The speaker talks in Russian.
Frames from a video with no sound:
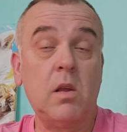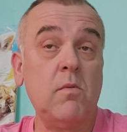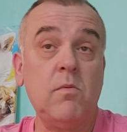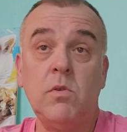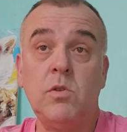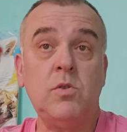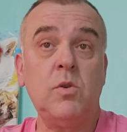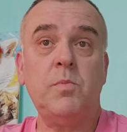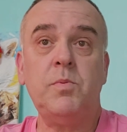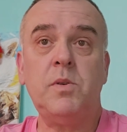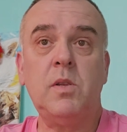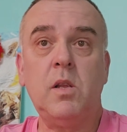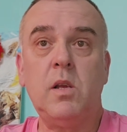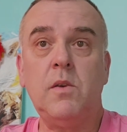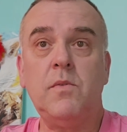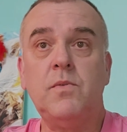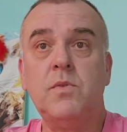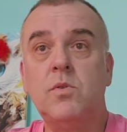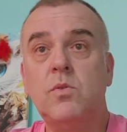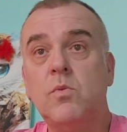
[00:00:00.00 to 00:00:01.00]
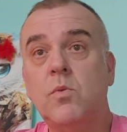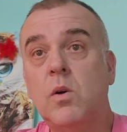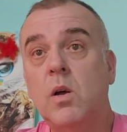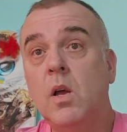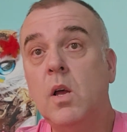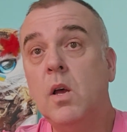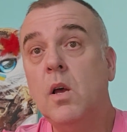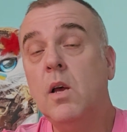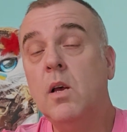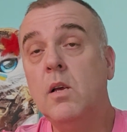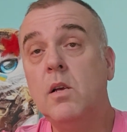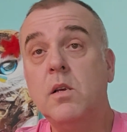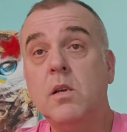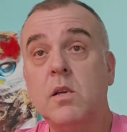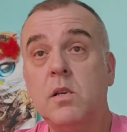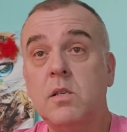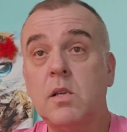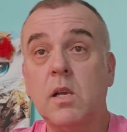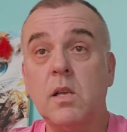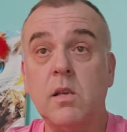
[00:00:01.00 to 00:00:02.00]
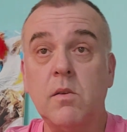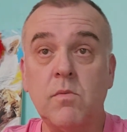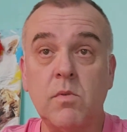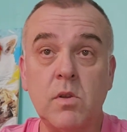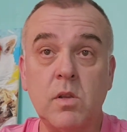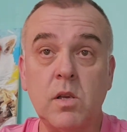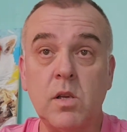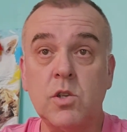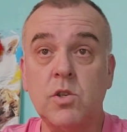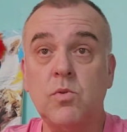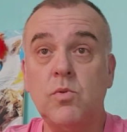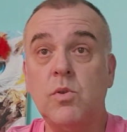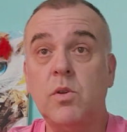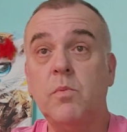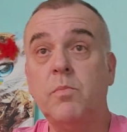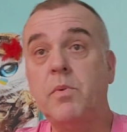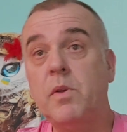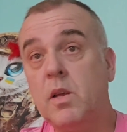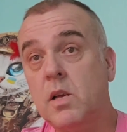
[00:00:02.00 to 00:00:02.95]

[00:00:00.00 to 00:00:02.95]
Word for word: Вот, собственно, и все. Э, кстати, вот я жду теперь,